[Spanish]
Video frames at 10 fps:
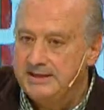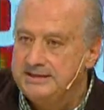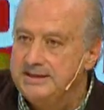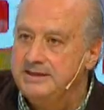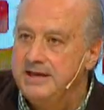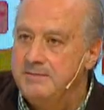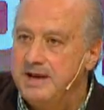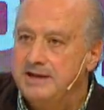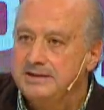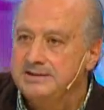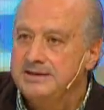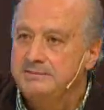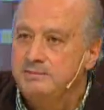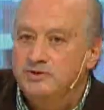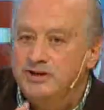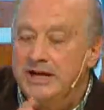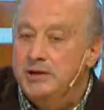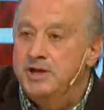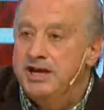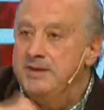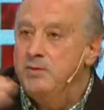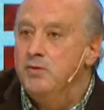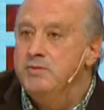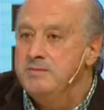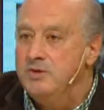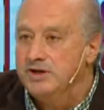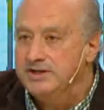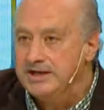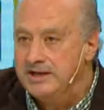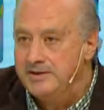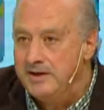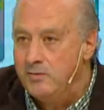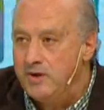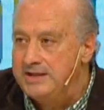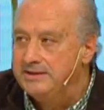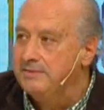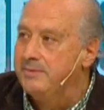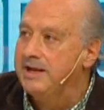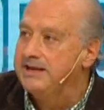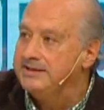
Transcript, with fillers: el sistema, si recaudaríamos lo mismo que recaudábamos antes para